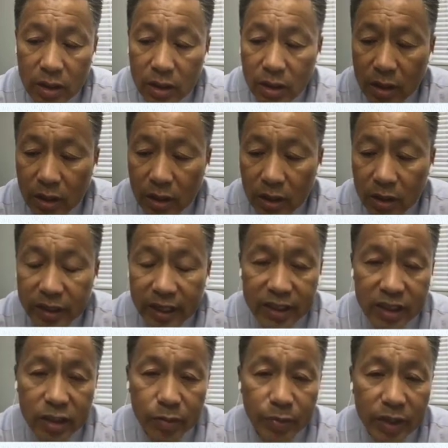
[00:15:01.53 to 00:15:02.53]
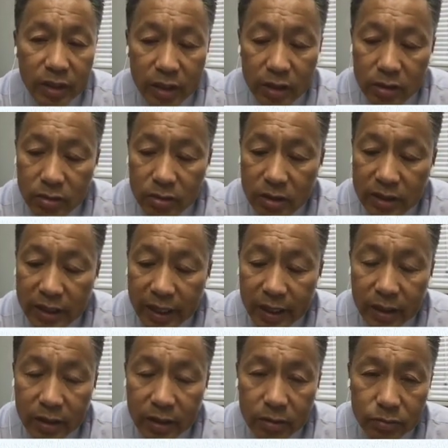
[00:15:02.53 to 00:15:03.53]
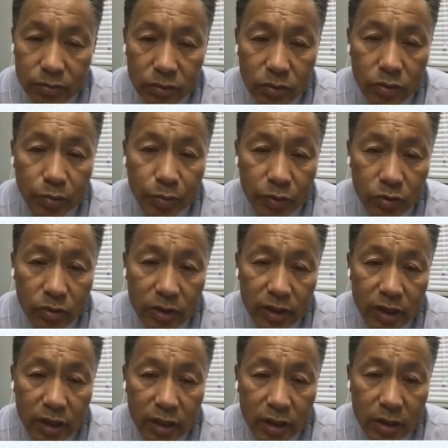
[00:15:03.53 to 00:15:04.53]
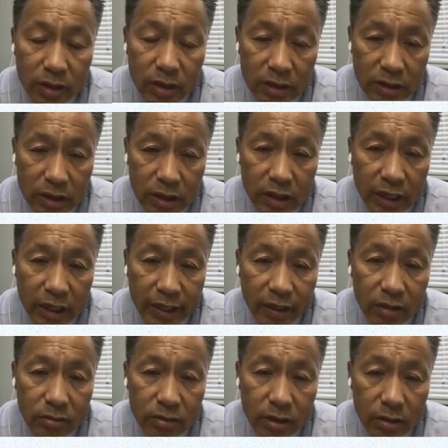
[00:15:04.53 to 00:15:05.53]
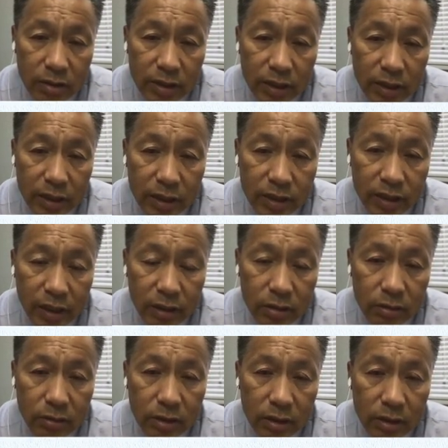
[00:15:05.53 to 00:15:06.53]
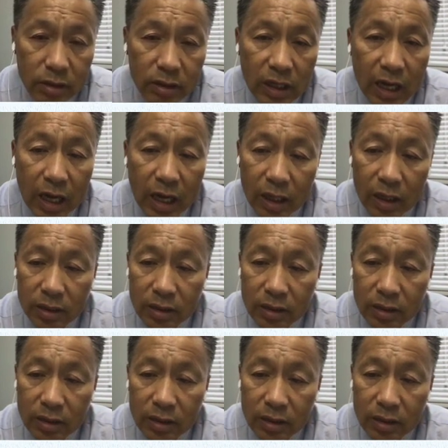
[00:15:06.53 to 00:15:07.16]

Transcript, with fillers: 呃哪些病人就是在就是比如说 CT 进来以后，照一张相以后，它